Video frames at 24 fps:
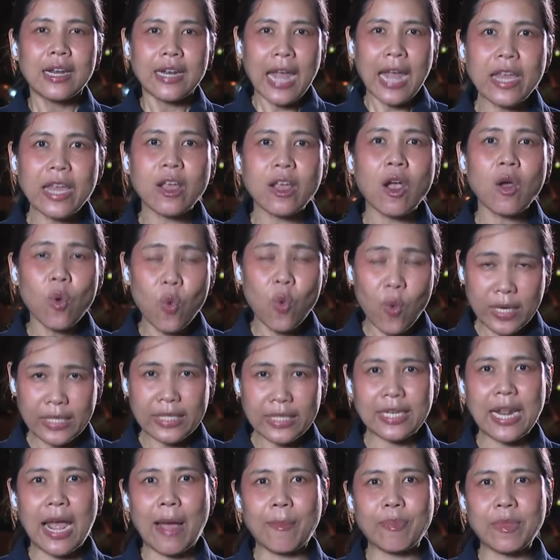ไทก็ควร
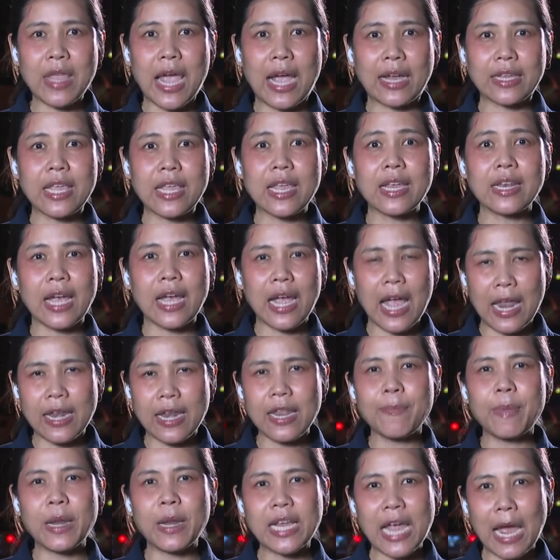จะทำอย่างยิ่งนะคะ
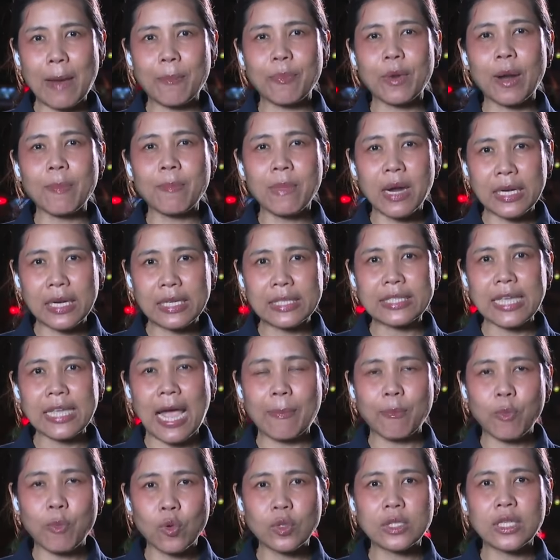นี่เป็นการประเมินจาก
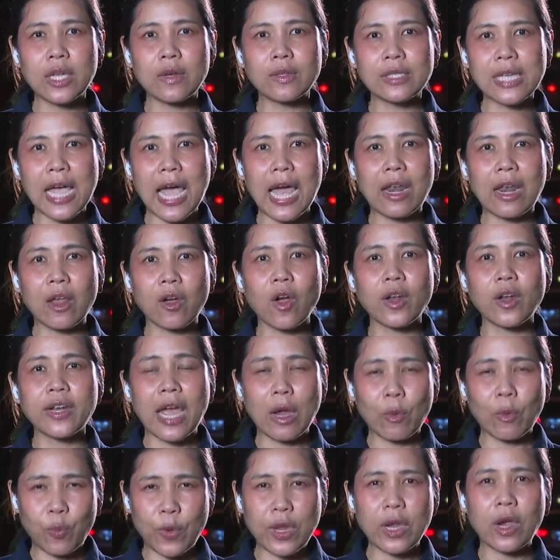ผู้เชี่ยวชาญแล้วก็
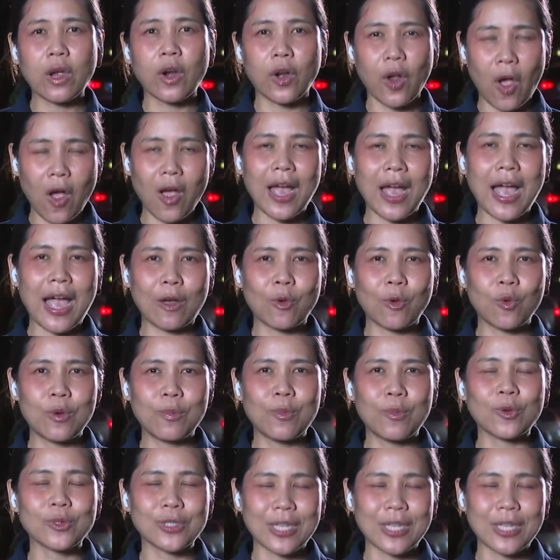นักวิเคราะห์ค่ะคุณพงศ